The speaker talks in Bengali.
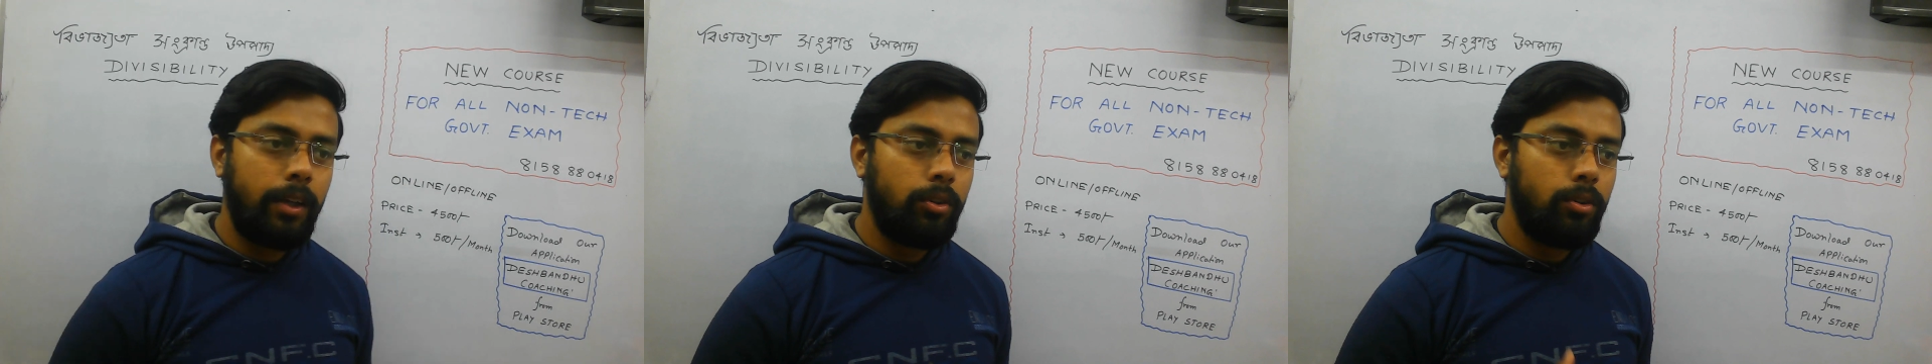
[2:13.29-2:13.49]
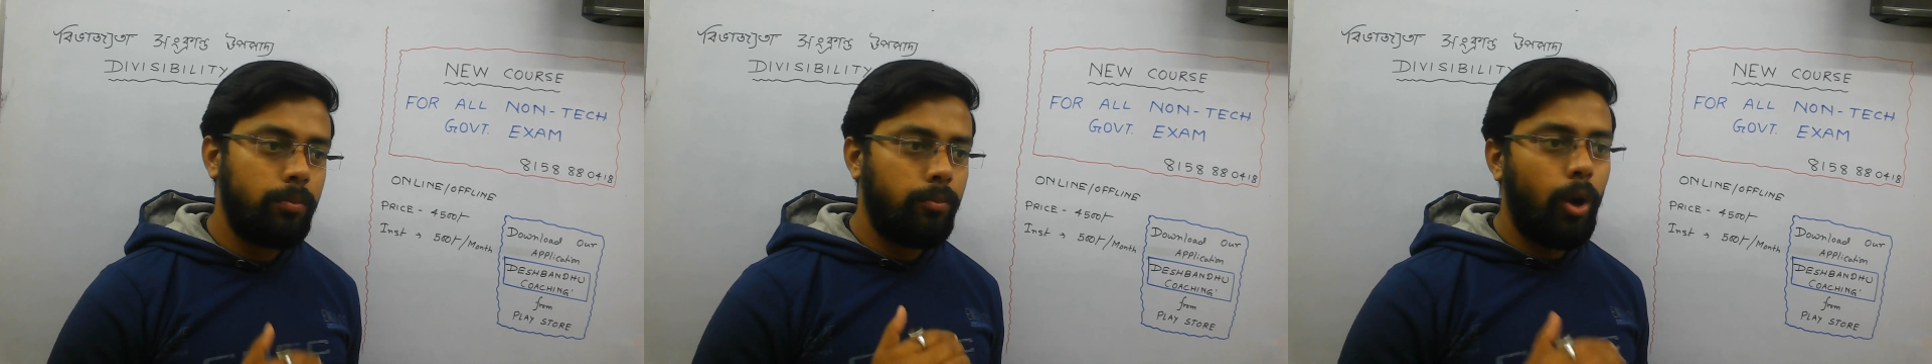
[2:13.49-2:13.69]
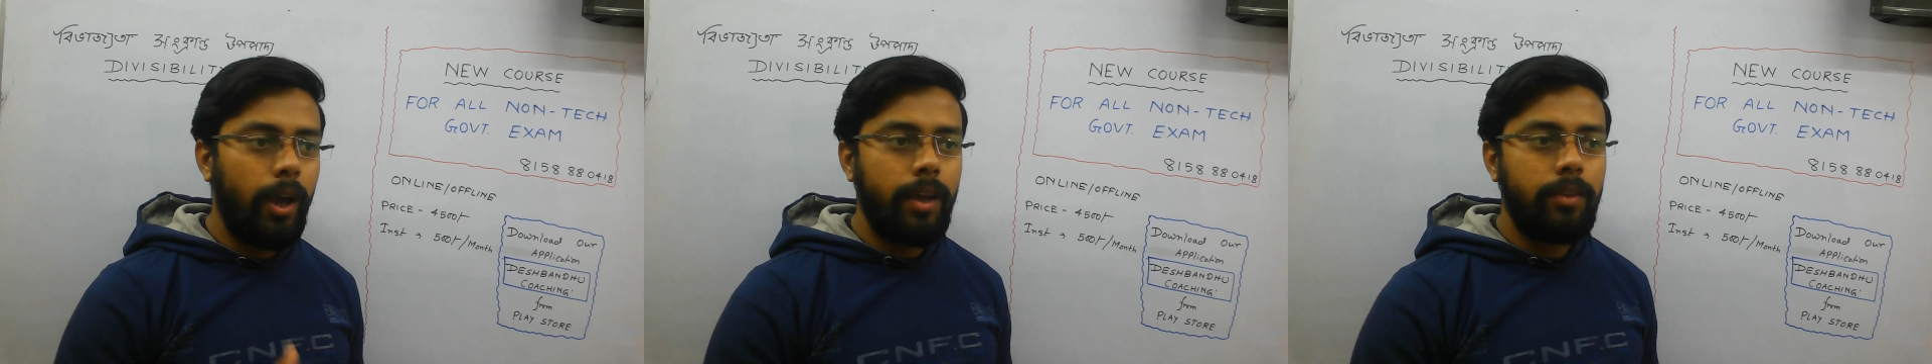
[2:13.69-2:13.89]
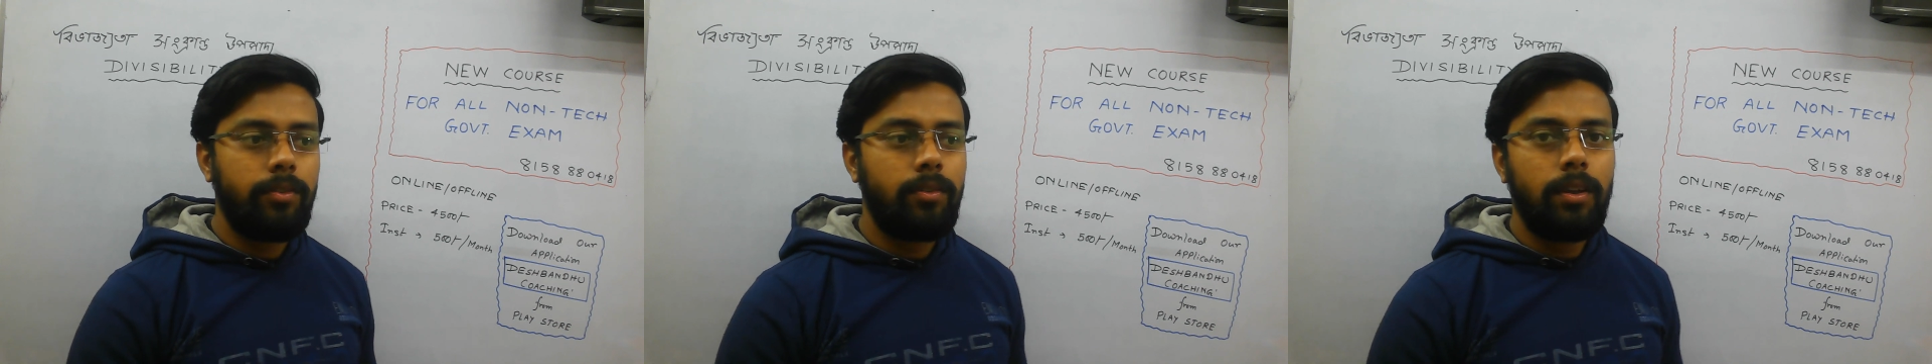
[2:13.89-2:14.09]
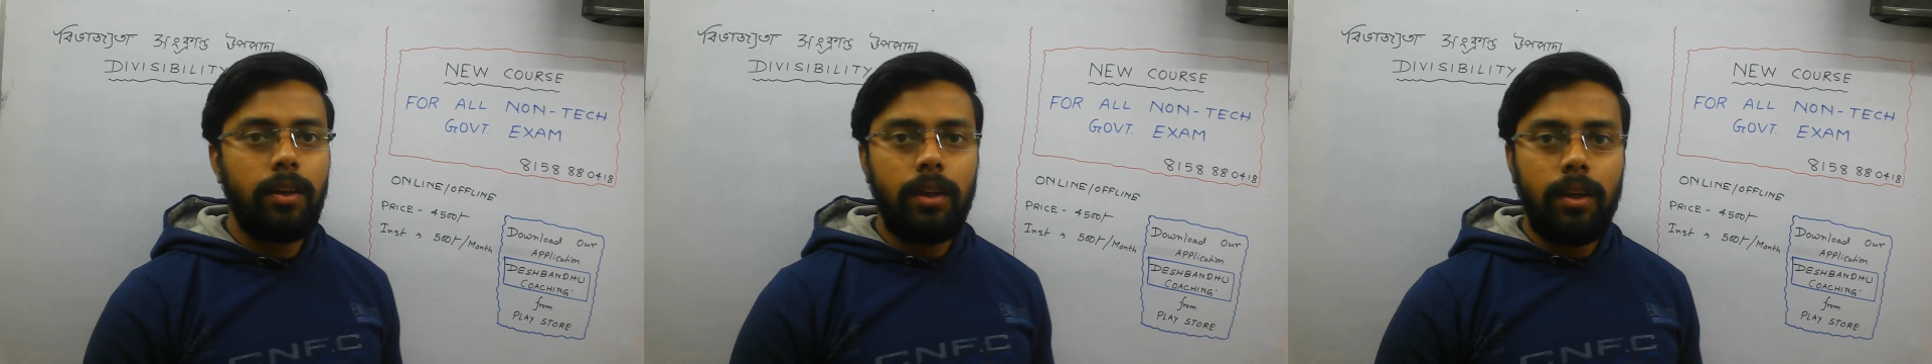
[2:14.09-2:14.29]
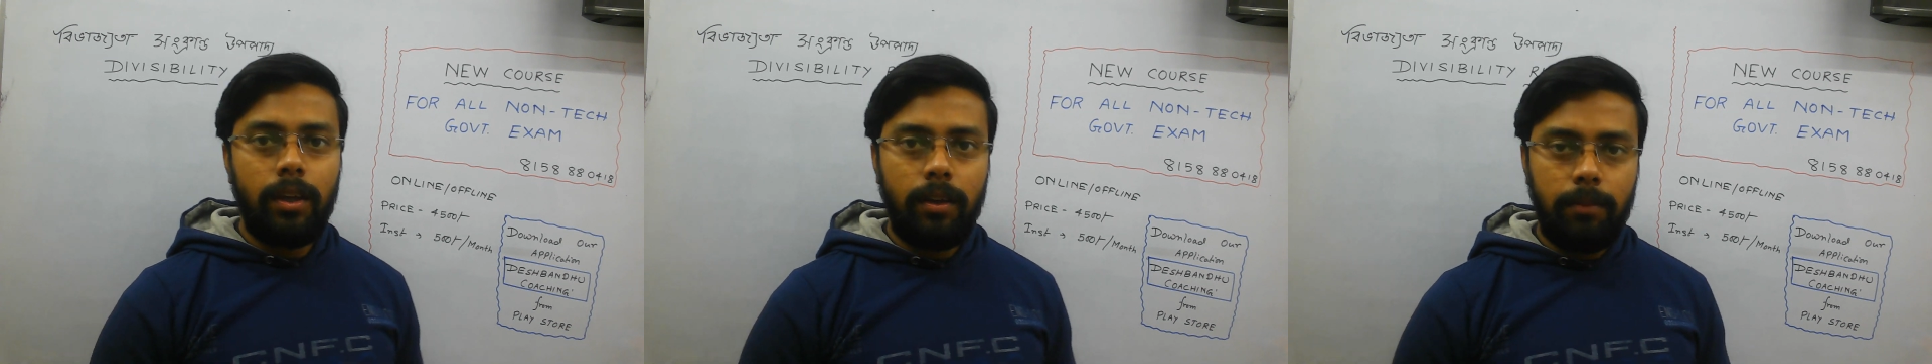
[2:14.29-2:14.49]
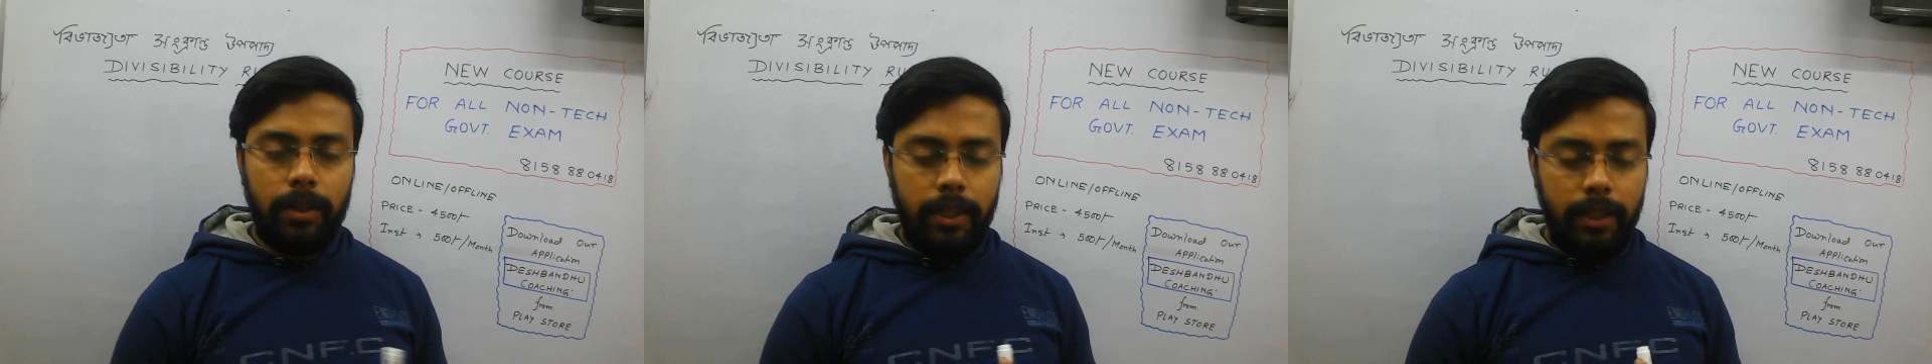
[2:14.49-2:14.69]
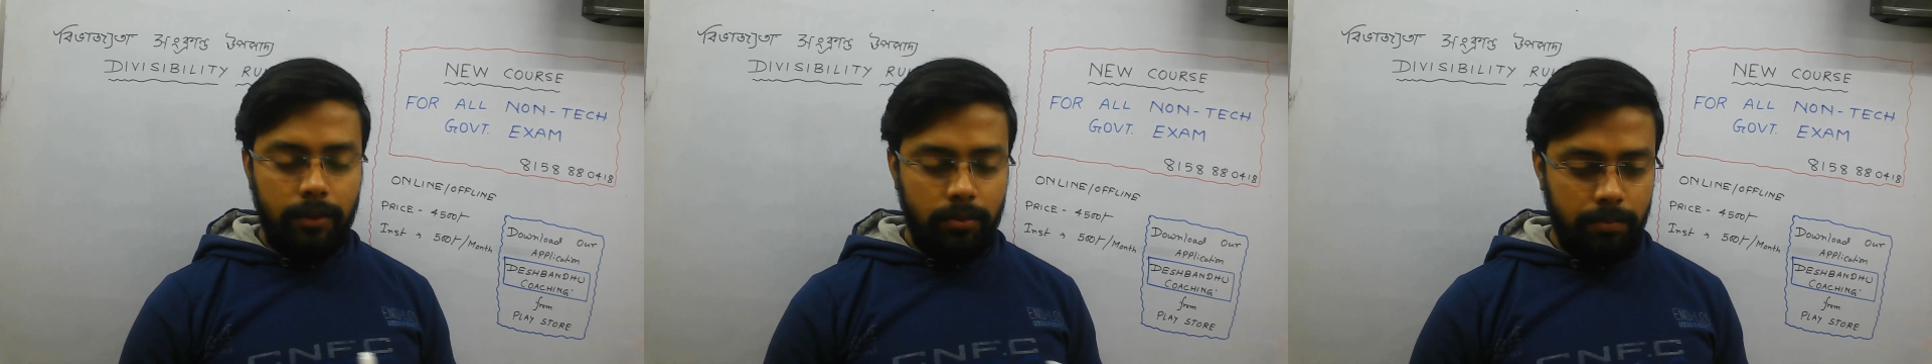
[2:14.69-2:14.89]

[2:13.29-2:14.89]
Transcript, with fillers: একদম ভয়েসলি